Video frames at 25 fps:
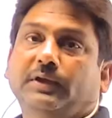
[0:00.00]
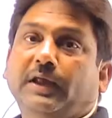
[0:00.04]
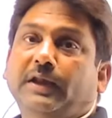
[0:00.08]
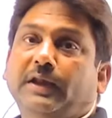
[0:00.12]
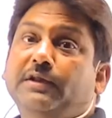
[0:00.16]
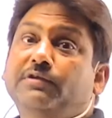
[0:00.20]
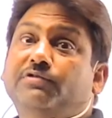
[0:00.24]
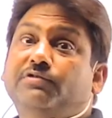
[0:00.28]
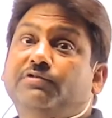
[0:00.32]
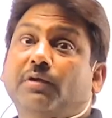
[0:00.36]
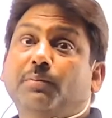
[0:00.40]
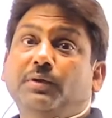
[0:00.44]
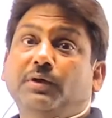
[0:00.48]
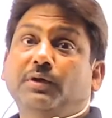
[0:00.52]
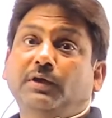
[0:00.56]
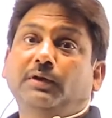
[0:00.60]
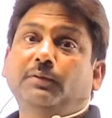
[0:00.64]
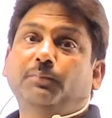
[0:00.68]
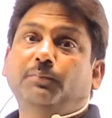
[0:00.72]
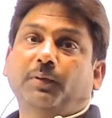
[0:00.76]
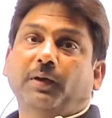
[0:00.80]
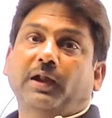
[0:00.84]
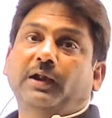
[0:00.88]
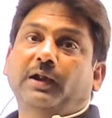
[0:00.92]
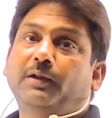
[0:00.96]
यानी
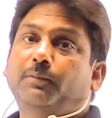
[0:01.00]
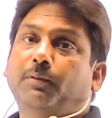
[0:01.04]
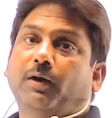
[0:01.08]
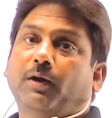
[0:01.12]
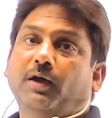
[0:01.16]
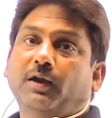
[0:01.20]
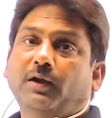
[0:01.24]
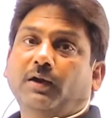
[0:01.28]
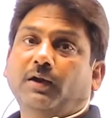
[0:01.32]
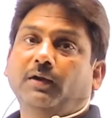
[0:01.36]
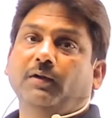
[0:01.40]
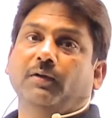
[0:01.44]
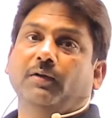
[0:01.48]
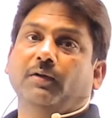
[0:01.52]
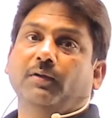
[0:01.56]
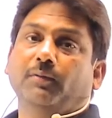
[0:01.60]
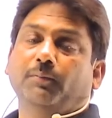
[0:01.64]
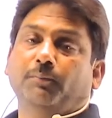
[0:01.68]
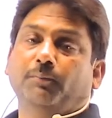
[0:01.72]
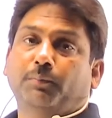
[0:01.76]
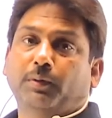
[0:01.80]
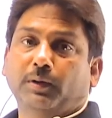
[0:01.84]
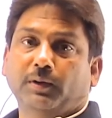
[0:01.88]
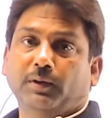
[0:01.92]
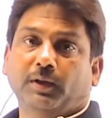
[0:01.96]
ज़मीन पहली बार
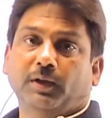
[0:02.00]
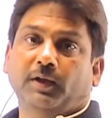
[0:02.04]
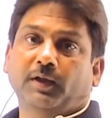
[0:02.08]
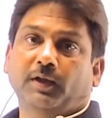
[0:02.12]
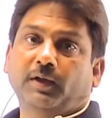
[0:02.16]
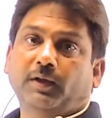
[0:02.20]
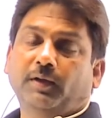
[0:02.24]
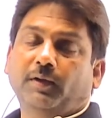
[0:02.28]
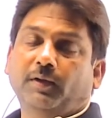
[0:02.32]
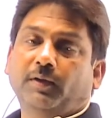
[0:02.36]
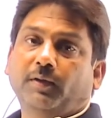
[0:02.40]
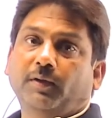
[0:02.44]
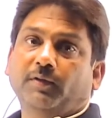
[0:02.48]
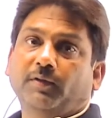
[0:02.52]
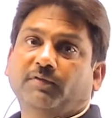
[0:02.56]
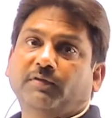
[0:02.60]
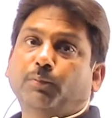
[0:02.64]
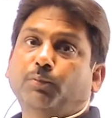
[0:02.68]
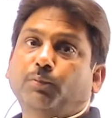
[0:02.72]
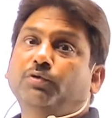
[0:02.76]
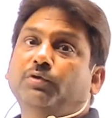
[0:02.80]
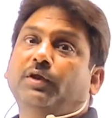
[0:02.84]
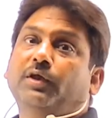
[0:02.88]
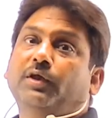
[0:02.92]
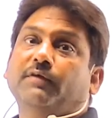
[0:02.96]

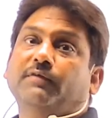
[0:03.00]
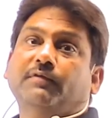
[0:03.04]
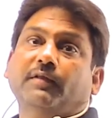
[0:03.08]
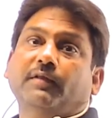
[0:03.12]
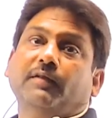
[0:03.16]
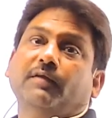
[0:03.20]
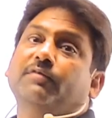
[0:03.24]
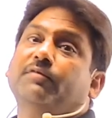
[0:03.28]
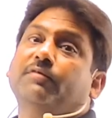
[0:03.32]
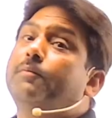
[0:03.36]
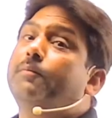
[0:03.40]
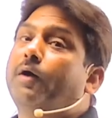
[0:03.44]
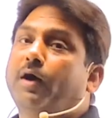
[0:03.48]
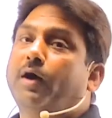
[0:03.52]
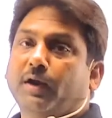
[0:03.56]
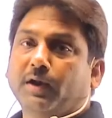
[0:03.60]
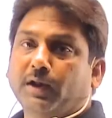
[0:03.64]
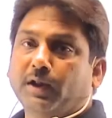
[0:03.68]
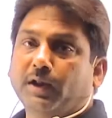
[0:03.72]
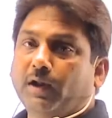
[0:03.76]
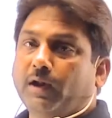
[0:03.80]
समुद्र के सतह से बाहर